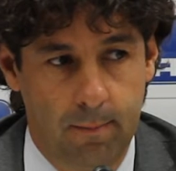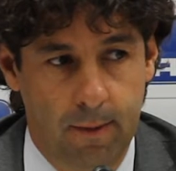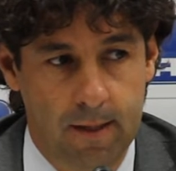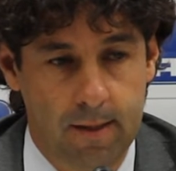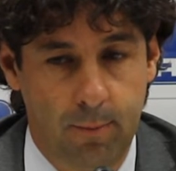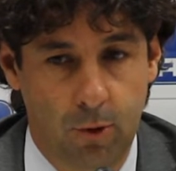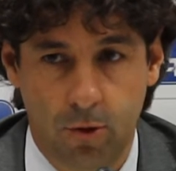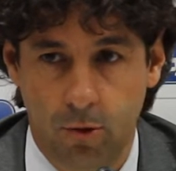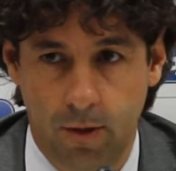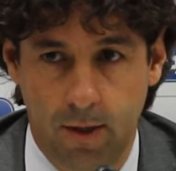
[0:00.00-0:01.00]
para este
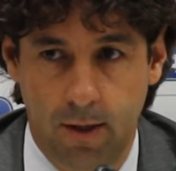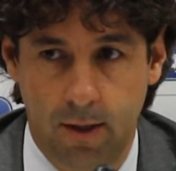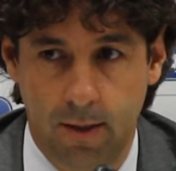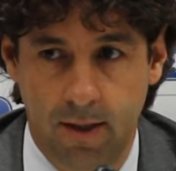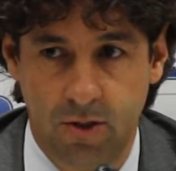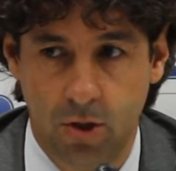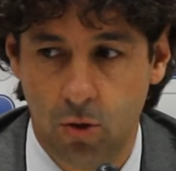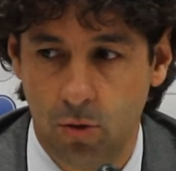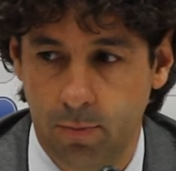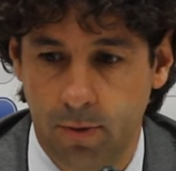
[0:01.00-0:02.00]
proyecto de, de
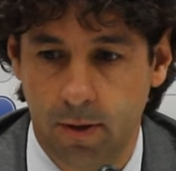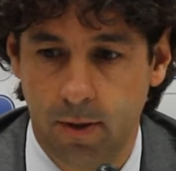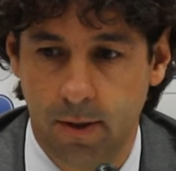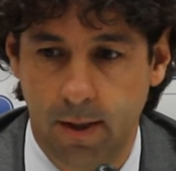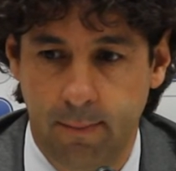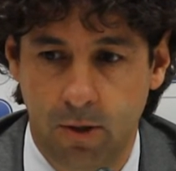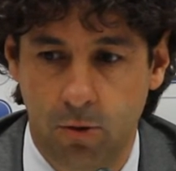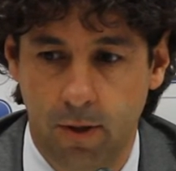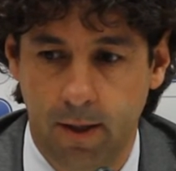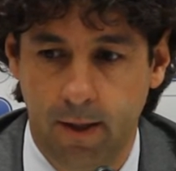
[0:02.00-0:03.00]
ascenso, pues es la
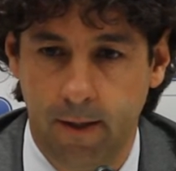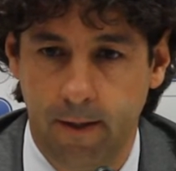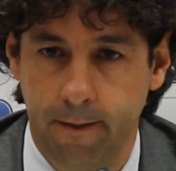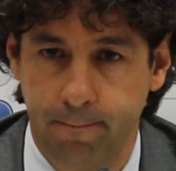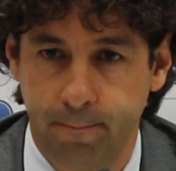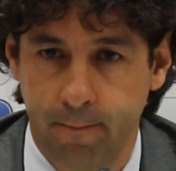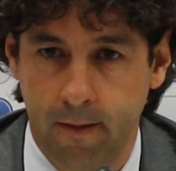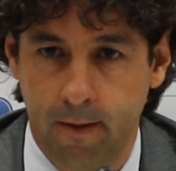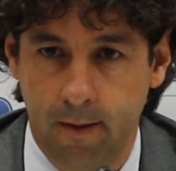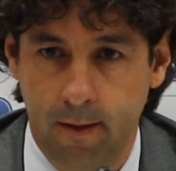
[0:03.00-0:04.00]
persona que,
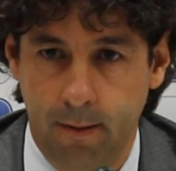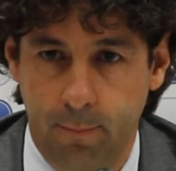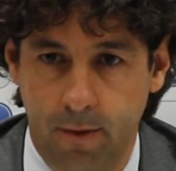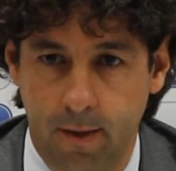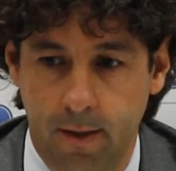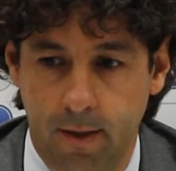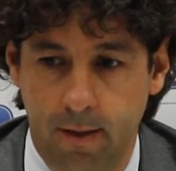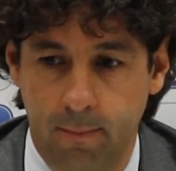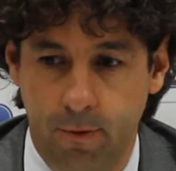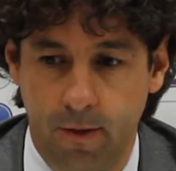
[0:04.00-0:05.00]
que
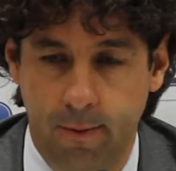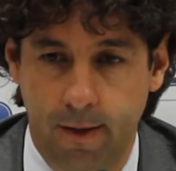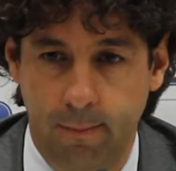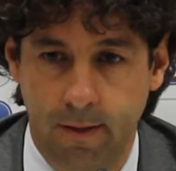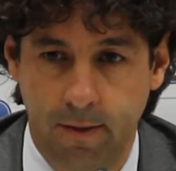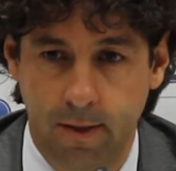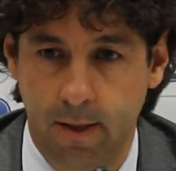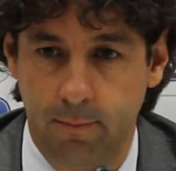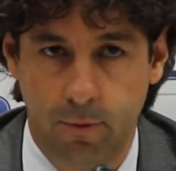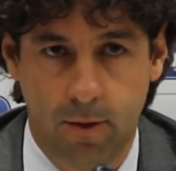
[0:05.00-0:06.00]
puede, llevar la
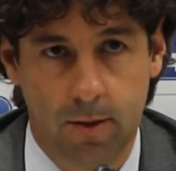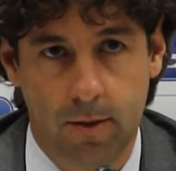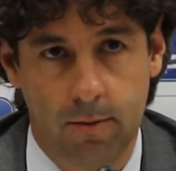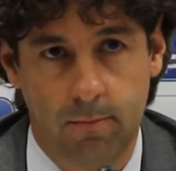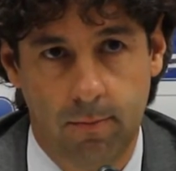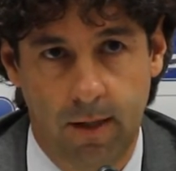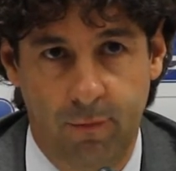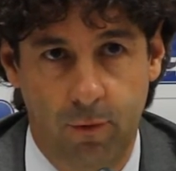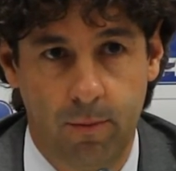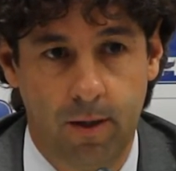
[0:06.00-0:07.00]
plantilla pues de
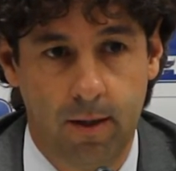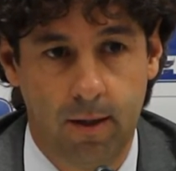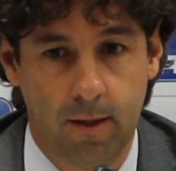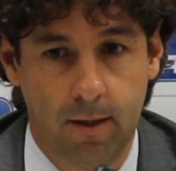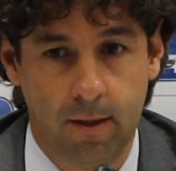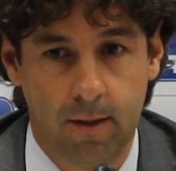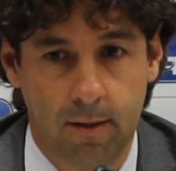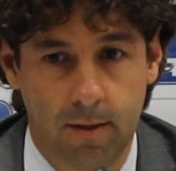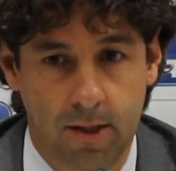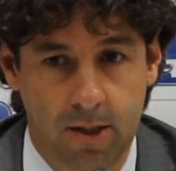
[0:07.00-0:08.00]
la forma que,
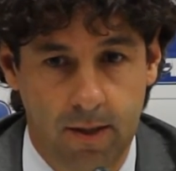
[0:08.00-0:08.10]
se